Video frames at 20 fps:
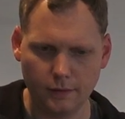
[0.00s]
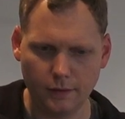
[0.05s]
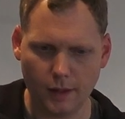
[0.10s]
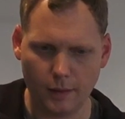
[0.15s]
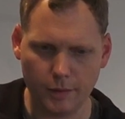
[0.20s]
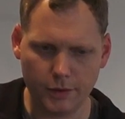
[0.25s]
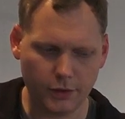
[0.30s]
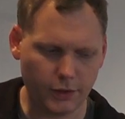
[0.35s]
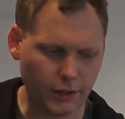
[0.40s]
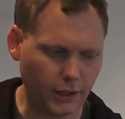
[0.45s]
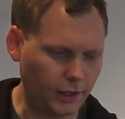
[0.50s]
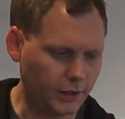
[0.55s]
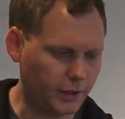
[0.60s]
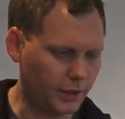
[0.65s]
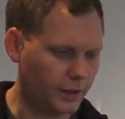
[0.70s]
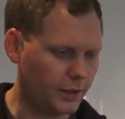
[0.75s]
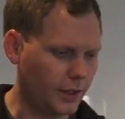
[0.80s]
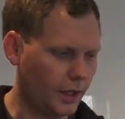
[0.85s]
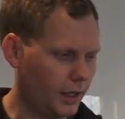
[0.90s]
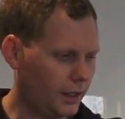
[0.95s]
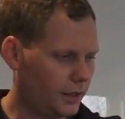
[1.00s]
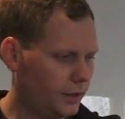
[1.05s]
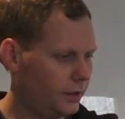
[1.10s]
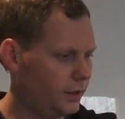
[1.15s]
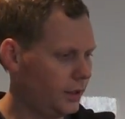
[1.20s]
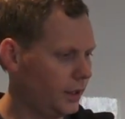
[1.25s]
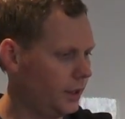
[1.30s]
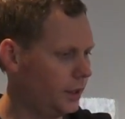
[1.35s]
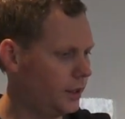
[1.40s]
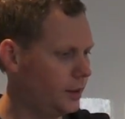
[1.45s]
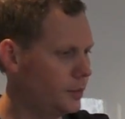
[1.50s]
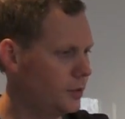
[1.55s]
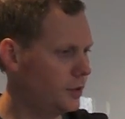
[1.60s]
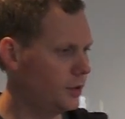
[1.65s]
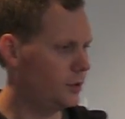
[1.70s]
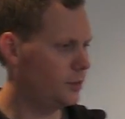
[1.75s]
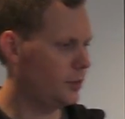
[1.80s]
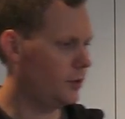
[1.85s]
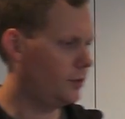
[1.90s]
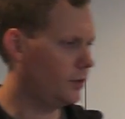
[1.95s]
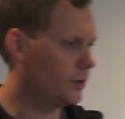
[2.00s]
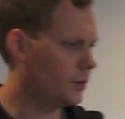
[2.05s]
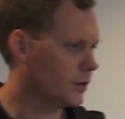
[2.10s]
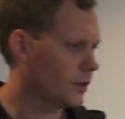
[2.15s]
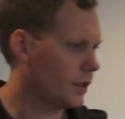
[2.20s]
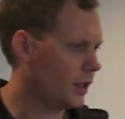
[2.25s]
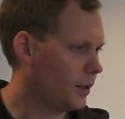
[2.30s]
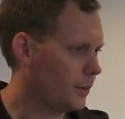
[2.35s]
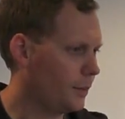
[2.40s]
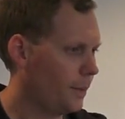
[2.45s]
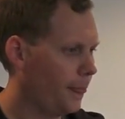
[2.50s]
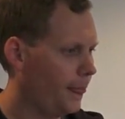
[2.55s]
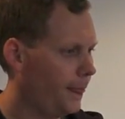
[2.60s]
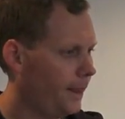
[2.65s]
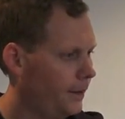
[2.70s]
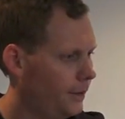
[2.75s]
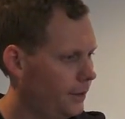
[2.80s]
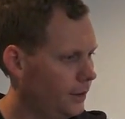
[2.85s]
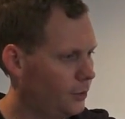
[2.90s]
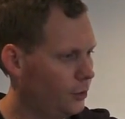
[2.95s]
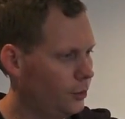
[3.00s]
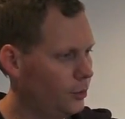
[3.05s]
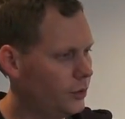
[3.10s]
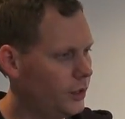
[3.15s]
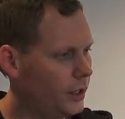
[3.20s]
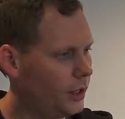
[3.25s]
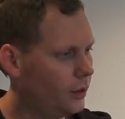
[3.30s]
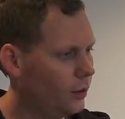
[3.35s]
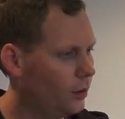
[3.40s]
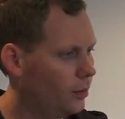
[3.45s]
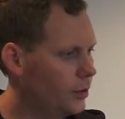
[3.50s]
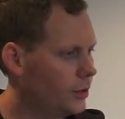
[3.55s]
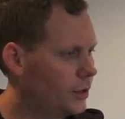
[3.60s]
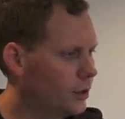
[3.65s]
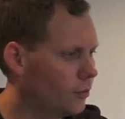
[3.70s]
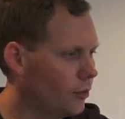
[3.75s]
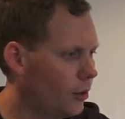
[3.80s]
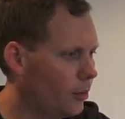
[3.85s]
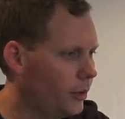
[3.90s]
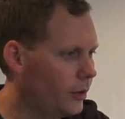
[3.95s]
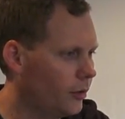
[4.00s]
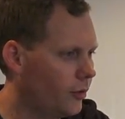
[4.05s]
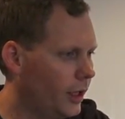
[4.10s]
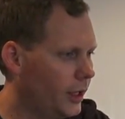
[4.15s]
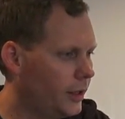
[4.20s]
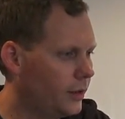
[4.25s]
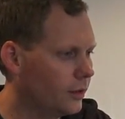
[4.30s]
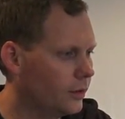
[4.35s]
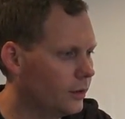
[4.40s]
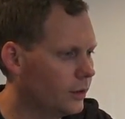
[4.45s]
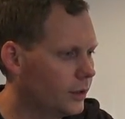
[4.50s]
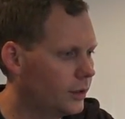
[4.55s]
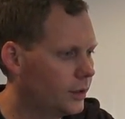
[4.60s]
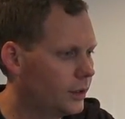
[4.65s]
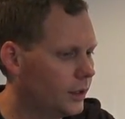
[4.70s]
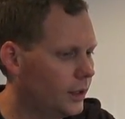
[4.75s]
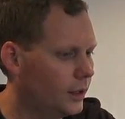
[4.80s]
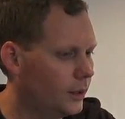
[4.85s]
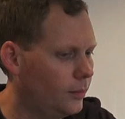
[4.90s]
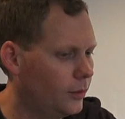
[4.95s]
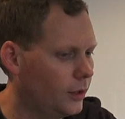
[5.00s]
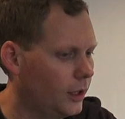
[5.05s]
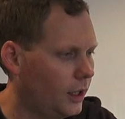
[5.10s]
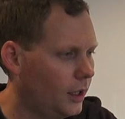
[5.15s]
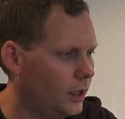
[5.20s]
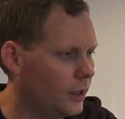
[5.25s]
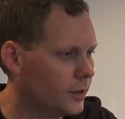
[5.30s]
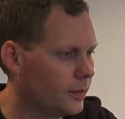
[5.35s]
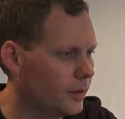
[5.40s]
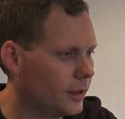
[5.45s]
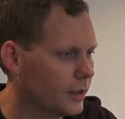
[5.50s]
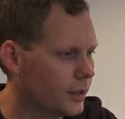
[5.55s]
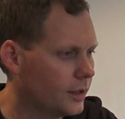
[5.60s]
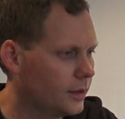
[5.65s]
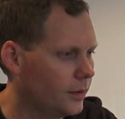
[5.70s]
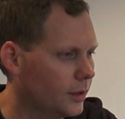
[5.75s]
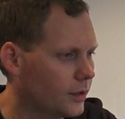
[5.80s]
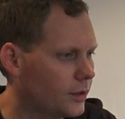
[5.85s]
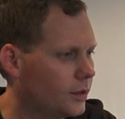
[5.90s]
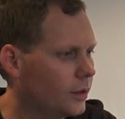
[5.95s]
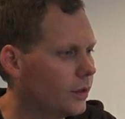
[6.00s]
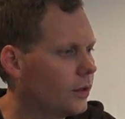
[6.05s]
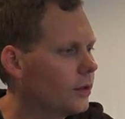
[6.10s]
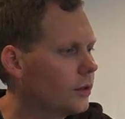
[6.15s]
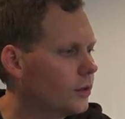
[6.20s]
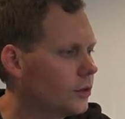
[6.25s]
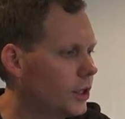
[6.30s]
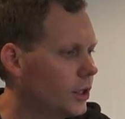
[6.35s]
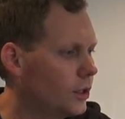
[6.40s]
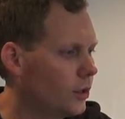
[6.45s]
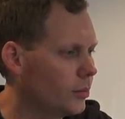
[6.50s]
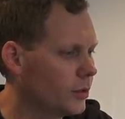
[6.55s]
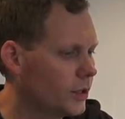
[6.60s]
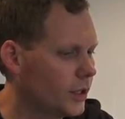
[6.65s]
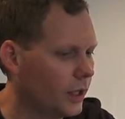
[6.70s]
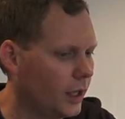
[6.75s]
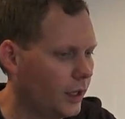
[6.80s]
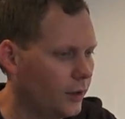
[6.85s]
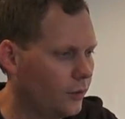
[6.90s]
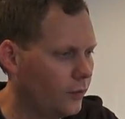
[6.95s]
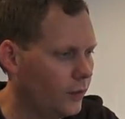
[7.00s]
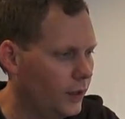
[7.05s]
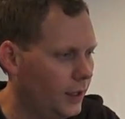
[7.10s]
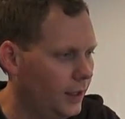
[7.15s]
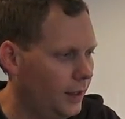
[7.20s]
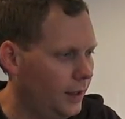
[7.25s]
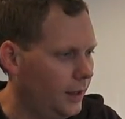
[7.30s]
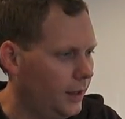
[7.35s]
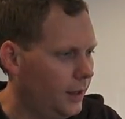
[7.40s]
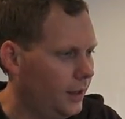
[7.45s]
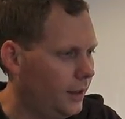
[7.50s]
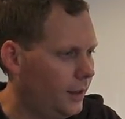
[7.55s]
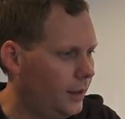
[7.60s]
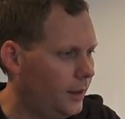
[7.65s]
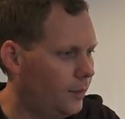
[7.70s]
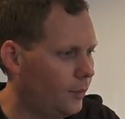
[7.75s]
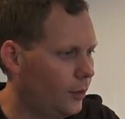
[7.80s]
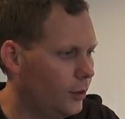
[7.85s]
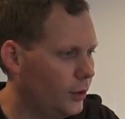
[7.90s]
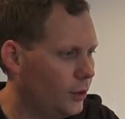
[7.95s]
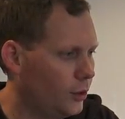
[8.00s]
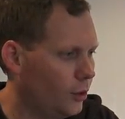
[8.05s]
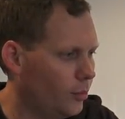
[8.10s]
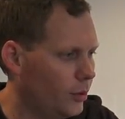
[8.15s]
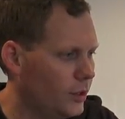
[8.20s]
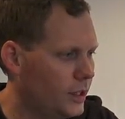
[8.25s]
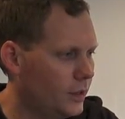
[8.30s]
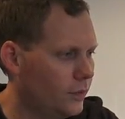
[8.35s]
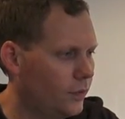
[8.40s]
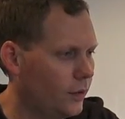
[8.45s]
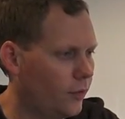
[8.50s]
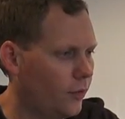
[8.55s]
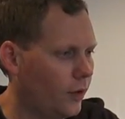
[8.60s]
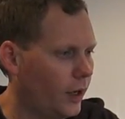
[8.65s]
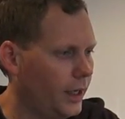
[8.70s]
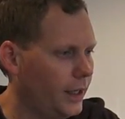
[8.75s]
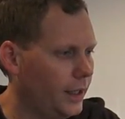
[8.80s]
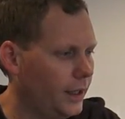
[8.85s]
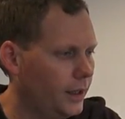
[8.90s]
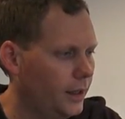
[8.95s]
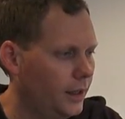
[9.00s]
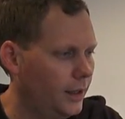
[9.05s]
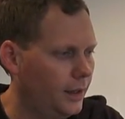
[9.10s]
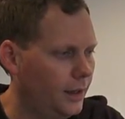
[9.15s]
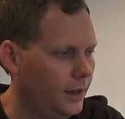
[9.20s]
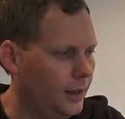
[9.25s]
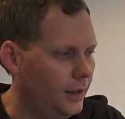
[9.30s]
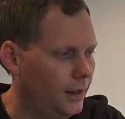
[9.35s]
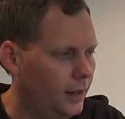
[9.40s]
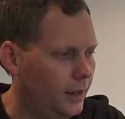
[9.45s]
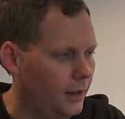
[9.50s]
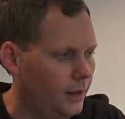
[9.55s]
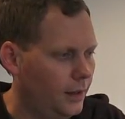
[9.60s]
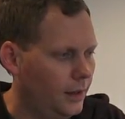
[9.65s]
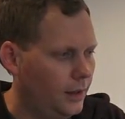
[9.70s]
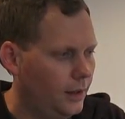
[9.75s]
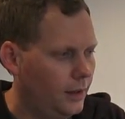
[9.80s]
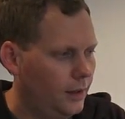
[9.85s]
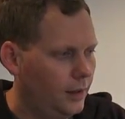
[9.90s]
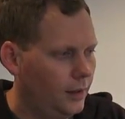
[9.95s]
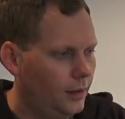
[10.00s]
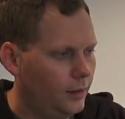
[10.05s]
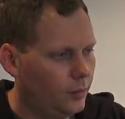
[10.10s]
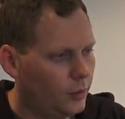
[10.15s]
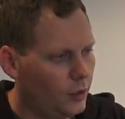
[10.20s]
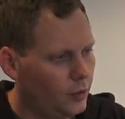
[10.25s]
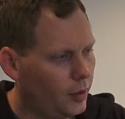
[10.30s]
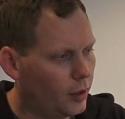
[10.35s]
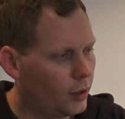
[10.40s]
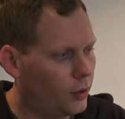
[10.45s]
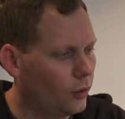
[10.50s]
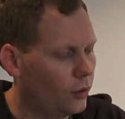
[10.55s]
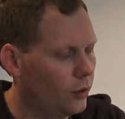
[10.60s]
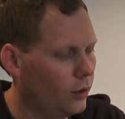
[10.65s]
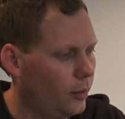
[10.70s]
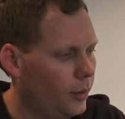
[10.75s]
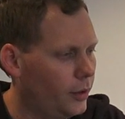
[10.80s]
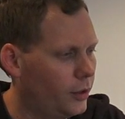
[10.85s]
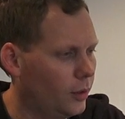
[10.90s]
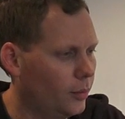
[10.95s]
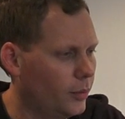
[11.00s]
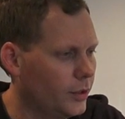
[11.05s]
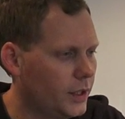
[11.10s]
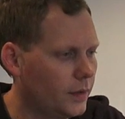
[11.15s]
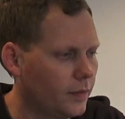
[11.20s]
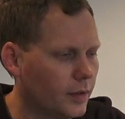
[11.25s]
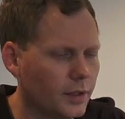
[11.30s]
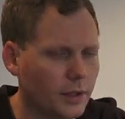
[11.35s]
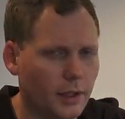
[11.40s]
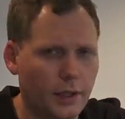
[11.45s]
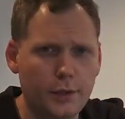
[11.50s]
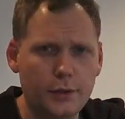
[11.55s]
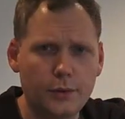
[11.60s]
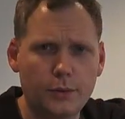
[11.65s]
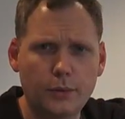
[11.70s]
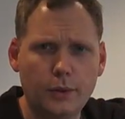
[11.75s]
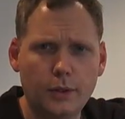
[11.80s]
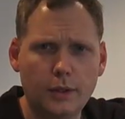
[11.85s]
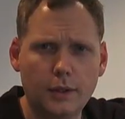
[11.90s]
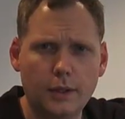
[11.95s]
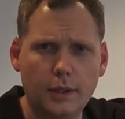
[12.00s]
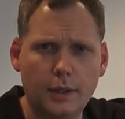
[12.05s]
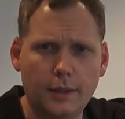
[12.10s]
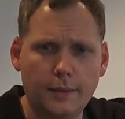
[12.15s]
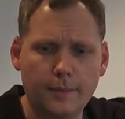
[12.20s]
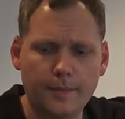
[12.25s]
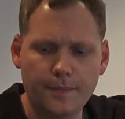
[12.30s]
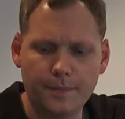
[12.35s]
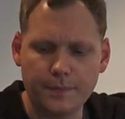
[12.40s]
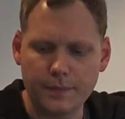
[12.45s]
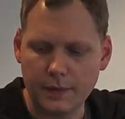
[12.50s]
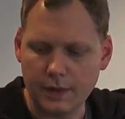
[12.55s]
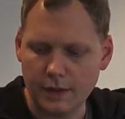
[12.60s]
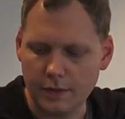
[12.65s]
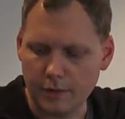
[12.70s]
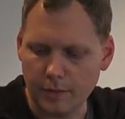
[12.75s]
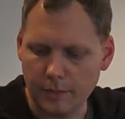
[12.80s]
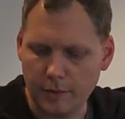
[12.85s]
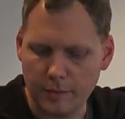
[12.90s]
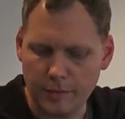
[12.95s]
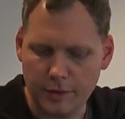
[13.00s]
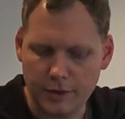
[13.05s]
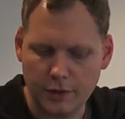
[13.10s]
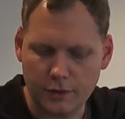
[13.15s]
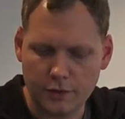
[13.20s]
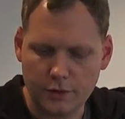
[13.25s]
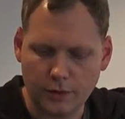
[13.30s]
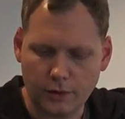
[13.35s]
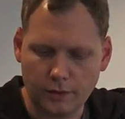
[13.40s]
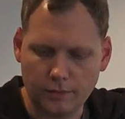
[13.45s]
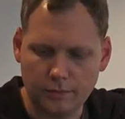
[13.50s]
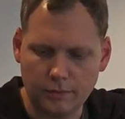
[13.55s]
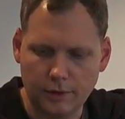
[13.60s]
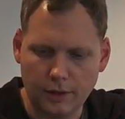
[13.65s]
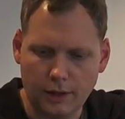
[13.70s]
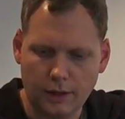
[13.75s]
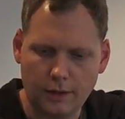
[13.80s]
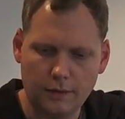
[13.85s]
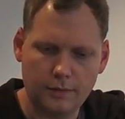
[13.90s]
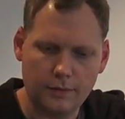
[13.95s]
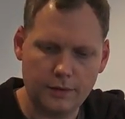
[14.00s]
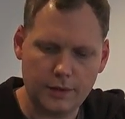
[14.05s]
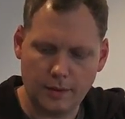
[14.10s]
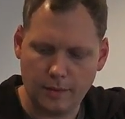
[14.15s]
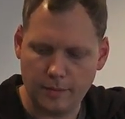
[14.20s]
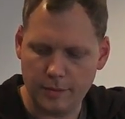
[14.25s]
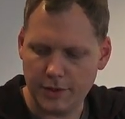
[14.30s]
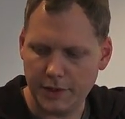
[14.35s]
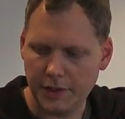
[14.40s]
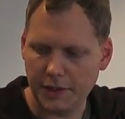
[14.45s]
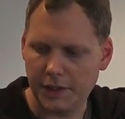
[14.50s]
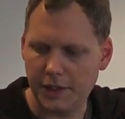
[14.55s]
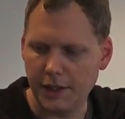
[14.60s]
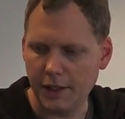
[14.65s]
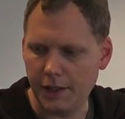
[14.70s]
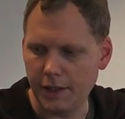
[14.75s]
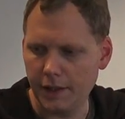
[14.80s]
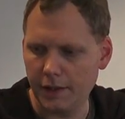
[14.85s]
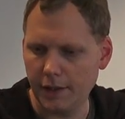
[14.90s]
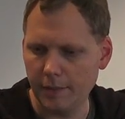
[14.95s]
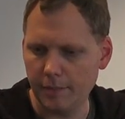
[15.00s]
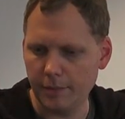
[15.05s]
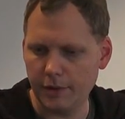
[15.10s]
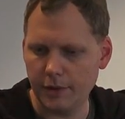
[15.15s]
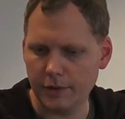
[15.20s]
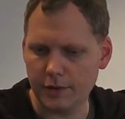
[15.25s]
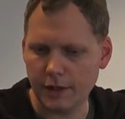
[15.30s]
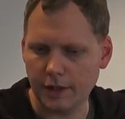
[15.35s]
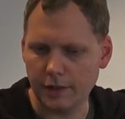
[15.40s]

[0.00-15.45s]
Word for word: habe ich euch alles gezeigt, denke ich, gibt es nicht mehr viel zu sagen. Hier drüben seht ihr noch ein bisschen Robin Red und ähm, ja, alles was, was noch, steht noch ein bisschen Hanf. Ähm, wollte ich noch ein bisschen verfeinern. Muss ich mal gucken, ob ich noch ein bisschen was rein tue. Ähm, das nochmal ein bisschen so ein, ja, sagen wir ein bisschen einen Kick gibt, das